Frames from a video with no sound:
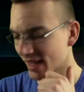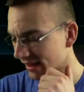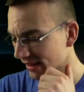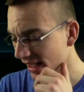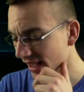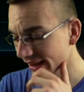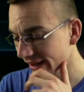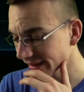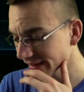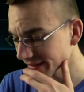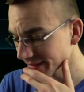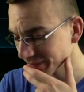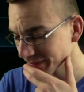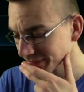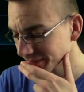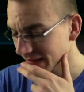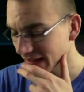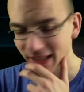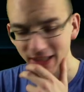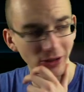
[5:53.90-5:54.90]
Nice.
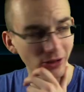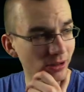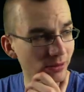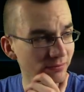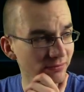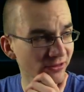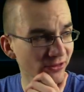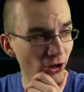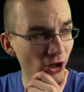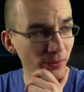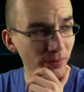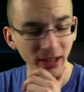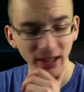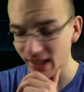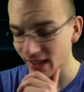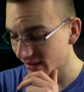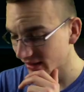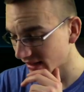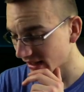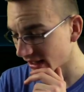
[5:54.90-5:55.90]
Also freut mich
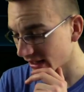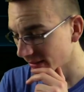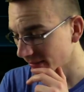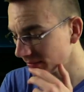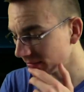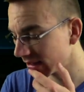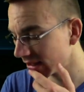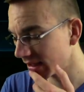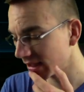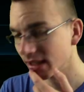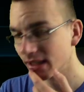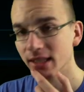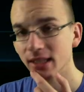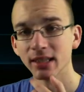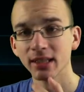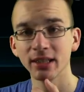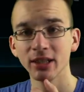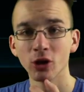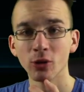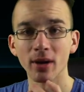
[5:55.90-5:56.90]
echt sehr,
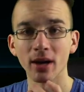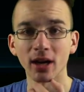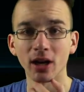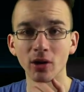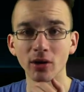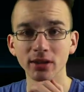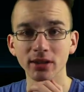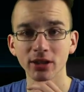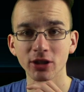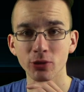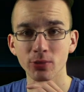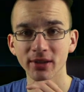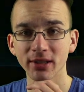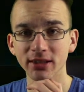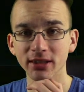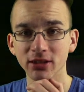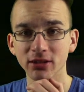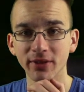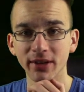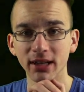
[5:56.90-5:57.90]
hier immer
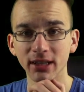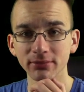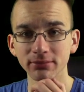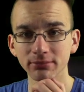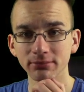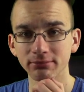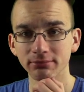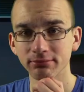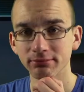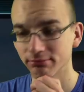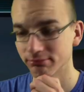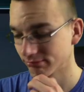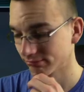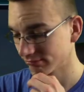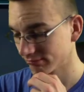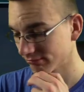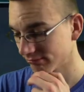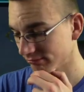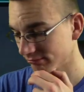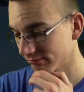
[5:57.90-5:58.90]
rausgeschmissen zu werden.
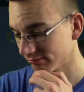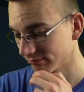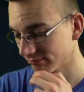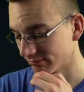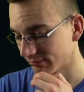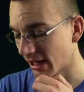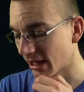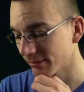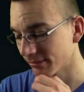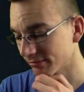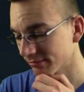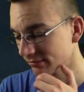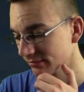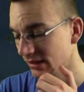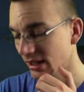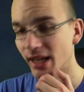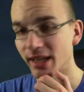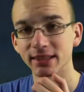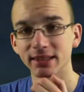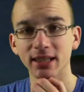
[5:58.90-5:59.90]
Ja,
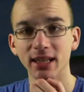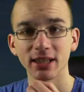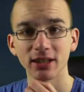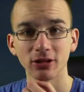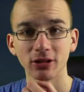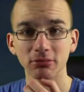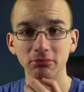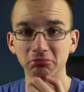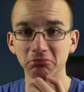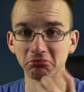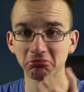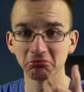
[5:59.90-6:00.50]
nice. Also